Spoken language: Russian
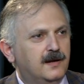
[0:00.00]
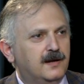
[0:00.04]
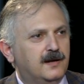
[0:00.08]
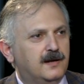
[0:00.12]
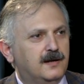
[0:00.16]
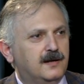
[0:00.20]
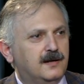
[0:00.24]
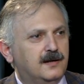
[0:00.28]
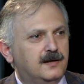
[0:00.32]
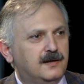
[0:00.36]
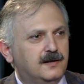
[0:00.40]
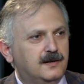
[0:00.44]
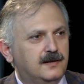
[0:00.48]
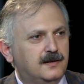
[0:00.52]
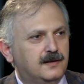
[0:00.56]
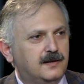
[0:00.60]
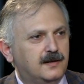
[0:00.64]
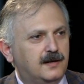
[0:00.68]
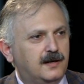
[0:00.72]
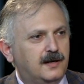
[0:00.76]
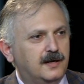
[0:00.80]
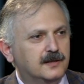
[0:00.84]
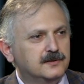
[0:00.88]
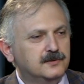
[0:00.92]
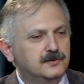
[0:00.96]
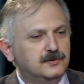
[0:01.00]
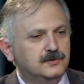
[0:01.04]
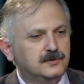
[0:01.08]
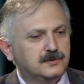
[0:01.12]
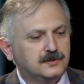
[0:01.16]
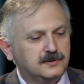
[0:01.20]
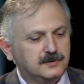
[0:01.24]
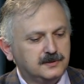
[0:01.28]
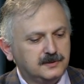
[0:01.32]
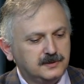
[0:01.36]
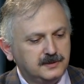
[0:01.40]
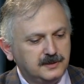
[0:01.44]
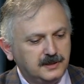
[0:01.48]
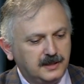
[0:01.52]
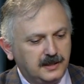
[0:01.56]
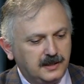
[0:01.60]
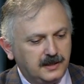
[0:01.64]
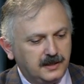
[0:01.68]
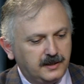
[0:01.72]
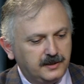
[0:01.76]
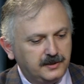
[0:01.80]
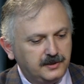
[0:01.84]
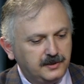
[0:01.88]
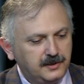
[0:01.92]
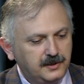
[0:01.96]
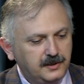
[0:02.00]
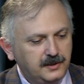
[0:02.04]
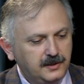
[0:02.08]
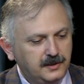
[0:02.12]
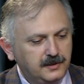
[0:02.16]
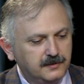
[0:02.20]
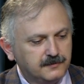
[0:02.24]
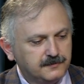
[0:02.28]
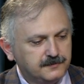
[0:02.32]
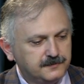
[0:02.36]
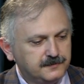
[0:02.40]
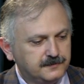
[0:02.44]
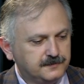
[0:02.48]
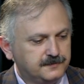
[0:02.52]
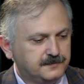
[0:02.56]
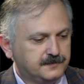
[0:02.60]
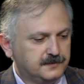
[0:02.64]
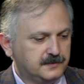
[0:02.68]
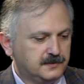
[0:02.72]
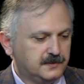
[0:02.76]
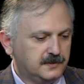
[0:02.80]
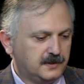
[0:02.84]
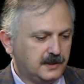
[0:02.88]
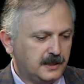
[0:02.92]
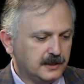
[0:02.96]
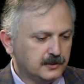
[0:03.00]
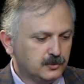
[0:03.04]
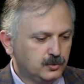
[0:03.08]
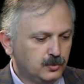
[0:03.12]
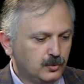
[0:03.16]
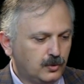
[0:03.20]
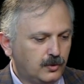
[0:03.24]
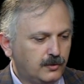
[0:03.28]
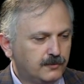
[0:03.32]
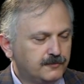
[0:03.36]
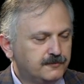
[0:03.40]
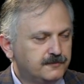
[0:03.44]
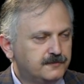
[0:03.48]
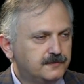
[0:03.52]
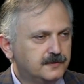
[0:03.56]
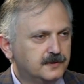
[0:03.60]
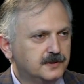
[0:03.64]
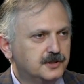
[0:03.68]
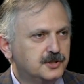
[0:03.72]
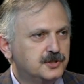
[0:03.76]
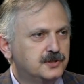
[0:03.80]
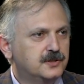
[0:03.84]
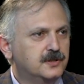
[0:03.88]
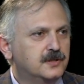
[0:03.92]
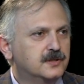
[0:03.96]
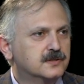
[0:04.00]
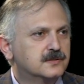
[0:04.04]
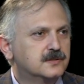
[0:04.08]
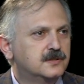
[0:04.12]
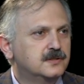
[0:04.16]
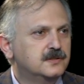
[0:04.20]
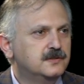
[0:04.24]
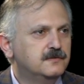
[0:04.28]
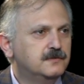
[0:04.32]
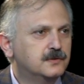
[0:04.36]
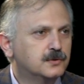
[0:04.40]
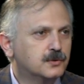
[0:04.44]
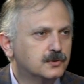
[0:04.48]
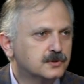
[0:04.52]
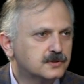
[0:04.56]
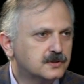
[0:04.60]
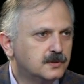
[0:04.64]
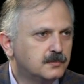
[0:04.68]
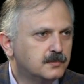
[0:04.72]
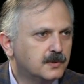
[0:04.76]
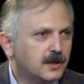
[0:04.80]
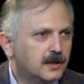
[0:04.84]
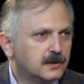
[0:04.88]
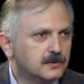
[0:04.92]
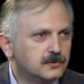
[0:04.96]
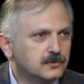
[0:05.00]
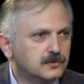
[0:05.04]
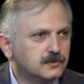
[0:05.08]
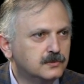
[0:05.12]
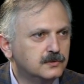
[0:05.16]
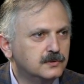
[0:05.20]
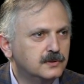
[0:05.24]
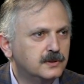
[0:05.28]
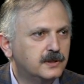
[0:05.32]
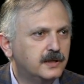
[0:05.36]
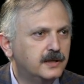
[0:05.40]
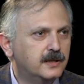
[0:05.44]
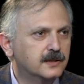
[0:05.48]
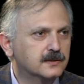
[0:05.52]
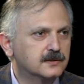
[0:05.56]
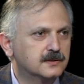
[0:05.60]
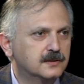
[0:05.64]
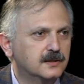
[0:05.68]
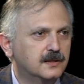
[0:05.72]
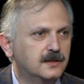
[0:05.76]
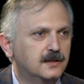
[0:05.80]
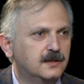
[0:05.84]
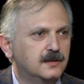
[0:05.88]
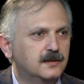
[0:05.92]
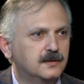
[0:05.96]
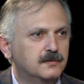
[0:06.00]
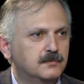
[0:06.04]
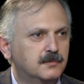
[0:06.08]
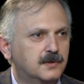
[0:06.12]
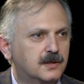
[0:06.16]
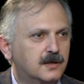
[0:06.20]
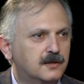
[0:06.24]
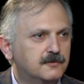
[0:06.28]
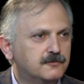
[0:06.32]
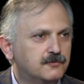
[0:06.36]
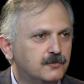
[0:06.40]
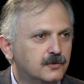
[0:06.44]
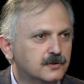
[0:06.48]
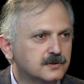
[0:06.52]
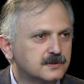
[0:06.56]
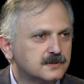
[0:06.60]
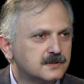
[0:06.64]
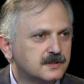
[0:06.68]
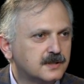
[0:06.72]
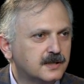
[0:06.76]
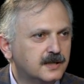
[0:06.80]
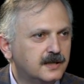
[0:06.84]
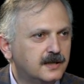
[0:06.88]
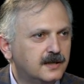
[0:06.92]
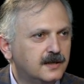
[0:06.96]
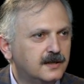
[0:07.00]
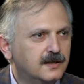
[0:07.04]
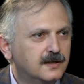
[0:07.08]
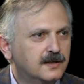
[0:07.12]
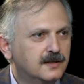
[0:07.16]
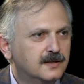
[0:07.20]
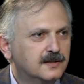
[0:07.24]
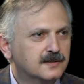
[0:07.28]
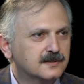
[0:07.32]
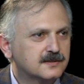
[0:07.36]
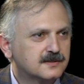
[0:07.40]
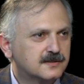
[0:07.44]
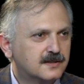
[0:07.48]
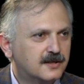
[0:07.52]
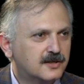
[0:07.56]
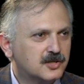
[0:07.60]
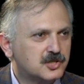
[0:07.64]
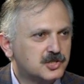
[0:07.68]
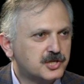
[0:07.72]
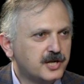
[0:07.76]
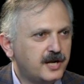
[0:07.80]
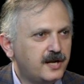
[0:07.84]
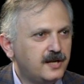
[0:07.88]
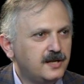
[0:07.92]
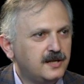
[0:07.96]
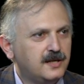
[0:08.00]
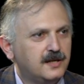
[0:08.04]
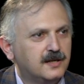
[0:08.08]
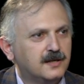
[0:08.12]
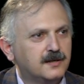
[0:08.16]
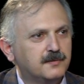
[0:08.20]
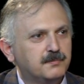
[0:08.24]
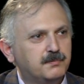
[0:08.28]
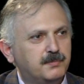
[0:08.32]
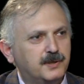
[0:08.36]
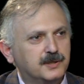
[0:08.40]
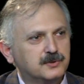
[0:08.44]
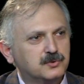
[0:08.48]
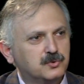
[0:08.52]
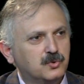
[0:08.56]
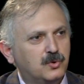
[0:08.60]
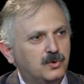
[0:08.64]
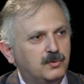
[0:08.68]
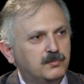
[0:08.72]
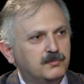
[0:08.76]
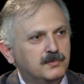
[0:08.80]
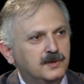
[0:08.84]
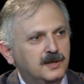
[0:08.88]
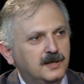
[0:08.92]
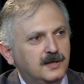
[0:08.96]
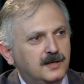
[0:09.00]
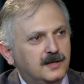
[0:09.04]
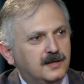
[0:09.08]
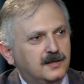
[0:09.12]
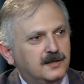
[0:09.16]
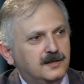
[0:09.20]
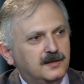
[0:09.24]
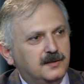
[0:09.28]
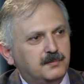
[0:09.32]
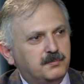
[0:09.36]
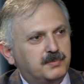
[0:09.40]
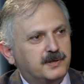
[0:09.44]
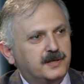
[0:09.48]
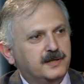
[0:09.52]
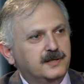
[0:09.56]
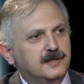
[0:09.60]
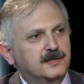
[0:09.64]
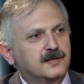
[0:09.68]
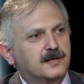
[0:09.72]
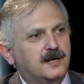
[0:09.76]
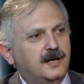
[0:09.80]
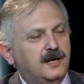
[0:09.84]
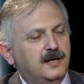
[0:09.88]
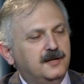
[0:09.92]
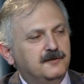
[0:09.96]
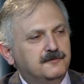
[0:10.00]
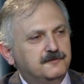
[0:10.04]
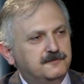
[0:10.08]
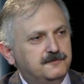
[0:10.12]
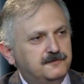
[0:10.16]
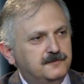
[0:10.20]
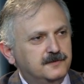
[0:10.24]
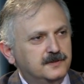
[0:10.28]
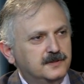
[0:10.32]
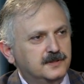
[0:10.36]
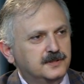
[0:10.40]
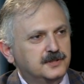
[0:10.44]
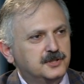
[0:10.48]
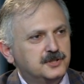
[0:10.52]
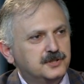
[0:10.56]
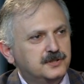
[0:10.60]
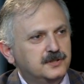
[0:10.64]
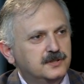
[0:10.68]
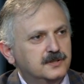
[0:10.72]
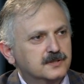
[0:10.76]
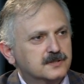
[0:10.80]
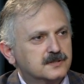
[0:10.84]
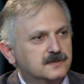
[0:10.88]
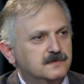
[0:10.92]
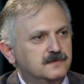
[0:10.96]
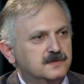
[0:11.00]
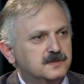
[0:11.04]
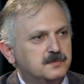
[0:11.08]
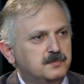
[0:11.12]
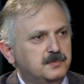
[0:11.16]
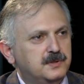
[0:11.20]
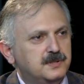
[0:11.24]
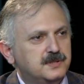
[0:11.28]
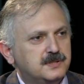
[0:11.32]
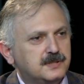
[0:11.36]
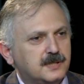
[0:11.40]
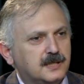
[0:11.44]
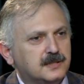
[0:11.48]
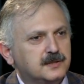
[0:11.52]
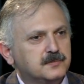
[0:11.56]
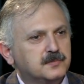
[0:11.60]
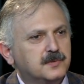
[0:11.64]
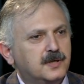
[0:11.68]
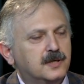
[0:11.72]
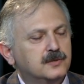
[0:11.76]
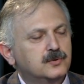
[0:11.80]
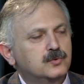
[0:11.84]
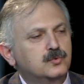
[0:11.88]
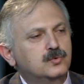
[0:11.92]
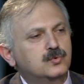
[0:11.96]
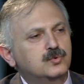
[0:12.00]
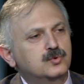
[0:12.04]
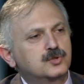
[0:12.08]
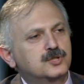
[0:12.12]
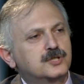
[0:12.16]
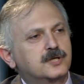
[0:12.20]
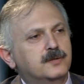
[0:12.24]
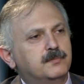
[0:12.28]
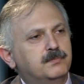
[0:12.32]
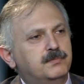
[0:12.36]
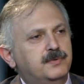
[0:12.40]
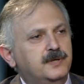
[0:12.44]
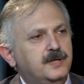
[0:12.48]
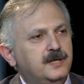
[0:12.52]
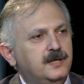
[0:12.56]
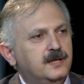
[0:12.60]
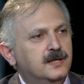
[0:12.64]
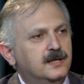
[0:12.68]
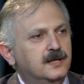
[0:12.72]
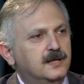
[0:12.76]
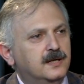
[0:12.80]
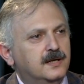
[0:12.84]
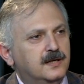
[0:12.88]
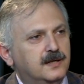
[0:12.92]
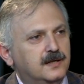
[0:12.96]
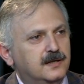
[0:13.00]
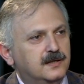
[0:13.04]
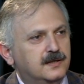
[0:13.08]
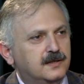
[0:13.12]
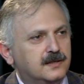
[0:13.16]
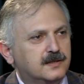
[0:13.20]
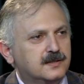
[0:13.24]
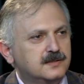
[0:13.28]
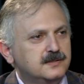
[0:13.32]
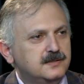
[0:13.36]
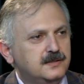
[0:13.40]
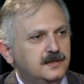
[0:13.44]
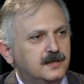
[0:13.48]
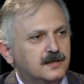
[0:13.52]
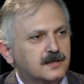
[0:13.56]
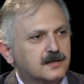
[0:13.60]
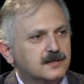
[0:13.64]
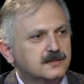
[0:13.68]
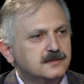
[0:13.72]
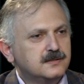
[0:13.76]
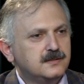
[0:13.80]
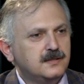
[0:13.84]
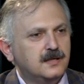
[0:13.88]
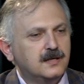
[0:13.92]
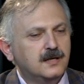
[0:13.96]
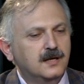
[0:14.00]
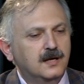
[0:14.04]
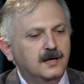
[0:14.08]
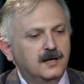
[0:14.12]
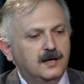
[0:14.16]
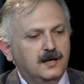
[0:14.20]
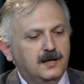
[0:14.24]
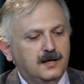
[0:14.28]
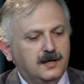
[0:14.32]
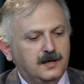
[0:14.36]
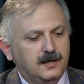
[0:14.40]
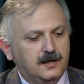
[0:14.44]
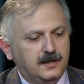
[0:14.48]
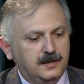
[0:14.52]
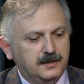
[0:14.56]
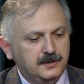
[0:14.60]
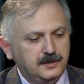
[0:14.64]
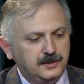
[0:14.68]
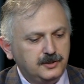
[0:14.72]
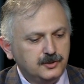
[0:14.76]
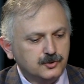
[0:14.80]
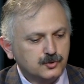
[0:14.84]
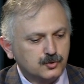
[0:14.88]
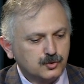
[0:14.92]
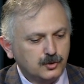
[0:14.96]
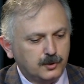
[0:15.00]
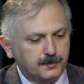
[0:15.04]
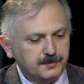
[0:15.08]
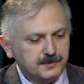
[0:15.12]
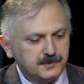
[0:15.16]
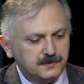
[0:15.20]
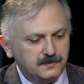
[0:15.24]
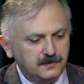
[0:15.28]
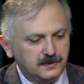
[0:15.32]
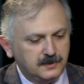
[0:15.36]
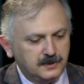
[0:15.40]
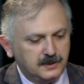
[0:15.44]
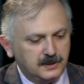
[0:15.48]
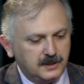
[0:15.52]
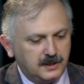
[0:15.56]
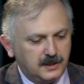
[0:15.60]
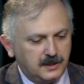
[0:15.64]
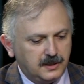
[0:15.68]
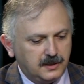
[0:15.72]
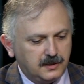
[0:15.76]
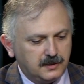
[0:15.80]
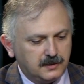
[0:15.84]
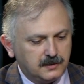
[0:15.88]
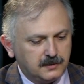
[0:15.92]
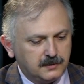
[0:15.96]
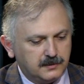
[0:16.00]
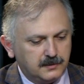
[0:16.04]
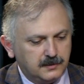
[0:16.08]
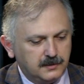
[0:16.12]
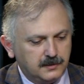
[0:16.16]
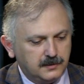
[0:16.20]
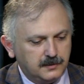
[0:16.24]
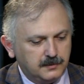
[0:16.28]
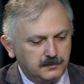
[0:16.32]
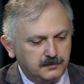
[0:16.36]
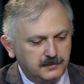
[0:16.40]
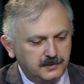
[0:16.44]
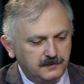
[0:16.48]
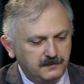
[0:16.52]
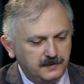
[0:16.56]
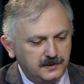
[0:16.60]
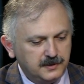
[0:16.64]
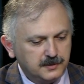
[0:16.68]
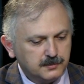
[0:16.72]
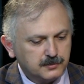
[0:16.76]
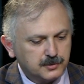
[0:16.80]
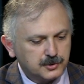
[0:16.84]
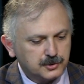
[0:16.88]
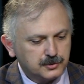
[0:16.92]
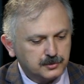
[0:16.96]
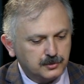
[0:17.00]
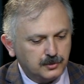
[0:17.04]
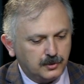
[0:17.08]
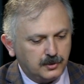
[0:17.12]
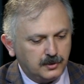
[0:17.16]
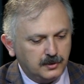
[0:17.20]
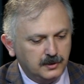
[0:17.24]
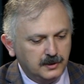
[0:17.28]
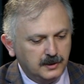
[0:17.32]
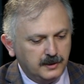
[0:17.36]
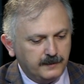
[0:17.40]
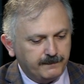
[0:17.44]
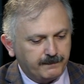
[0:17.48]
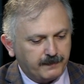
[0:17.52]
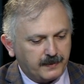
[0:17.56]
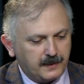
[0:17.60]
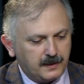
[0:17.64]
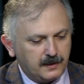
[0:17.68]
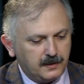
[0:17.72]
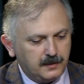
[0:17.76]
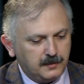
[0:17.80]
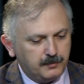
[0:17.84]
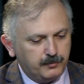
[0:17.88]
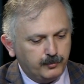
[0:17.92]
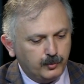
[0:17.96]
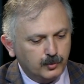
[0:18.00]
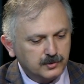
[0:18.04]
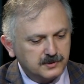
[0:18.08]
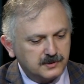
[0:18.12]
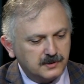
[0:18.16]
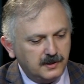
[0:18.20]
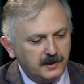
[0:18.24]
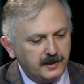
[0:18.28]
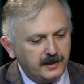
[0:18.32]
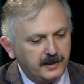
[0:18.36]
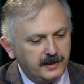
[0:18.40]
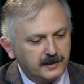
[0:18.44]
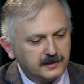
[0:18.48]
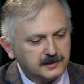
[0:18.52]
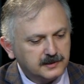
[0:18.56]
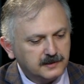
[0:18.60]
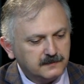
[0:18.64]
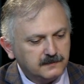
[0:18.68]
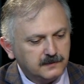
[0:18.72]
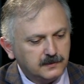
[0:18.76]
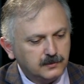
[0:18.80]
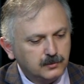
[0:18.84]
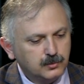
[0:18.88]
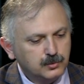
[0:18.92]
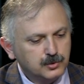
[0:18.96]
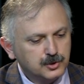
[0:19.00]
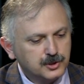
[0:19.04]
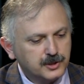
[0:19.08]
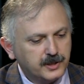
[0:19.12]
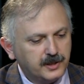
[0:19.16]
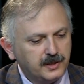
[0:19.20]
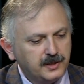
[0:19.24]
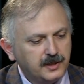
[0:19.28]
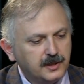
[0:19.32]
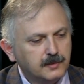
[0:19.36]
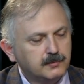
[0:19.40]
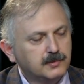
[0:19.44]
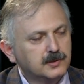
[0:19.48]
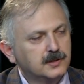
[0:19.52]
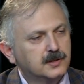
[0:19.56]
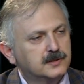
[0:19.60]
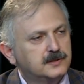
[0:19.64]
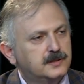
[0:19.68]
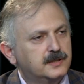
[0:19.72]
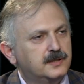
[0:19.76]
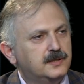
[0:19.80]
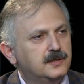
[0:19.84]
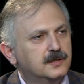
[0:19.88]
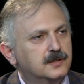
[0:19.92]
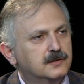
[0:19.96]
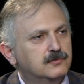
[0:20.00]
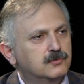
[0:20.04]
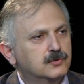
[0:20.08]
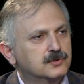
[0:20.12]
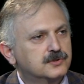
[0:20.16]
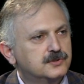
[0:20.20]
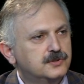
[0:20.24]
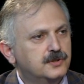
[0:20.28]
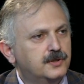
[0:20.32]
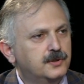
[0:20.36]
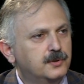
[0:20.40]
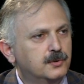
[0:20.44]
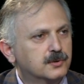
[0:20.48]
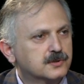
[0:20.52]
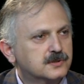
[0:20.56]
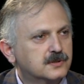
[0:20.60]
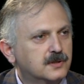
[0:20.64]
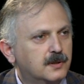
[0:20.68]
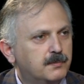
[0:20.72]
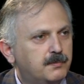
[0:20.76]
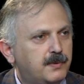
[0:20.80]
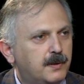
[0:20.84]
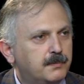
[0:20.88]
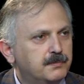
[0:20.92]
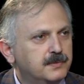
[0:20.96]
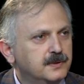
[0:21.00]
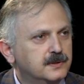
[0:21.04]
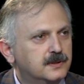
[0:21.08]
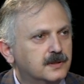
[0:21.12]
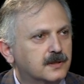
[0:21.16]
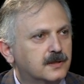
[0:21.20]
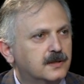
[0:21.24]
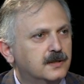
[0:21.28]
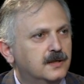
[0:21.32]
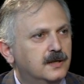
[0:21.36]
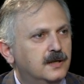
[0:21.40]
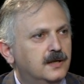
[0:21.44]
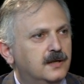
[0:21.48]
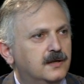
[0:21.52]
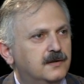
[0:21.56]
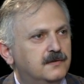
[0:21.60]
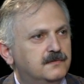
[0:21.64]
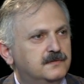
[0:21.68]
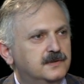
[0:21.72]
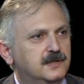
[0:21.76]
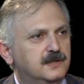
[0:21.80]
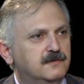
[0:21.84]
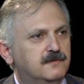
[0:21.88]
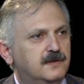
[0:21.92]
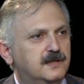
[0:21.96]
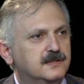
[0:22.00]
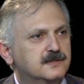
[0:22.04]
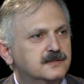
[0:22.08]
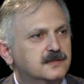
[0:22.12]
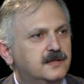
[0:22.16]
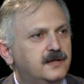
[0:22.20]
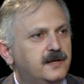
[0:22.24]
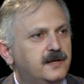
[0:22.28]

Од, да, и в, одно в 490 году это марафонское сражение, потом э, проиграли в 480 году уже при э, Ксерксе, э, и, собственно, мы видим, что после этого уже не было таких вот серьезных попыток воевать с ну